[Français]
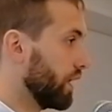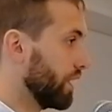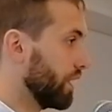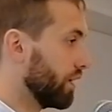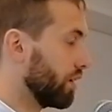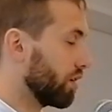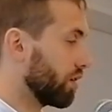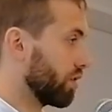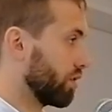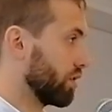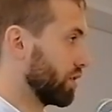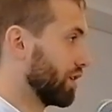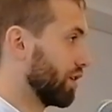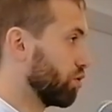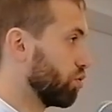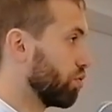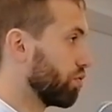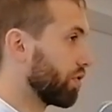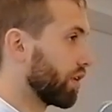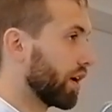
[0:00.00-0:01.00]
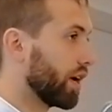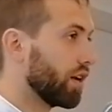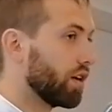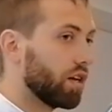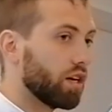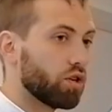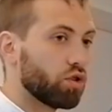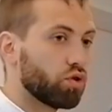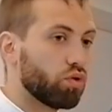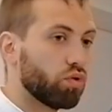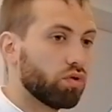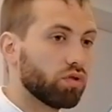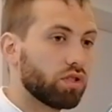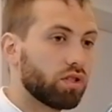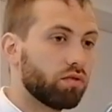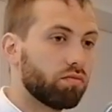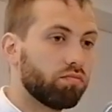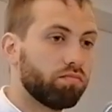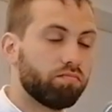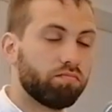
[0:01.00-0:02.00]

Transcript: Et euh, ça devrait être la chose